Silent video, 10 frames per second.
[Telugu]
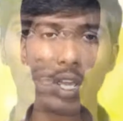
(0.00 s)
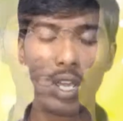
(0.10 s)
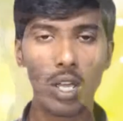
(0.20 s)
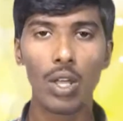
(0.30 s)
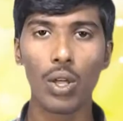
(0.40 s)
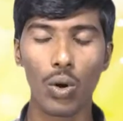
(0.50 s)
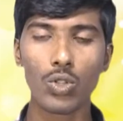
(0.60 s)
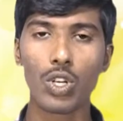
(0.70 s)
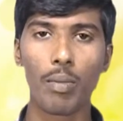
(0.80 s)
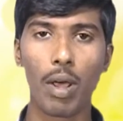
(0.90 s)
ఈ
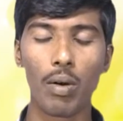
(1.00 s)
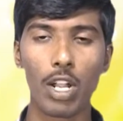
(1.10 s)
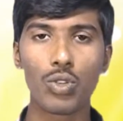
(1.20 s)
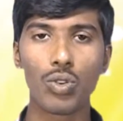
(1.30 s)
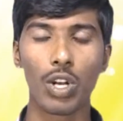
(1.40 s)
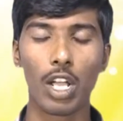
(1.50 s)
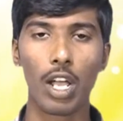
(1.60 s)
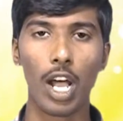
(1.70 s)
రోజున మనం నేర్చుకునే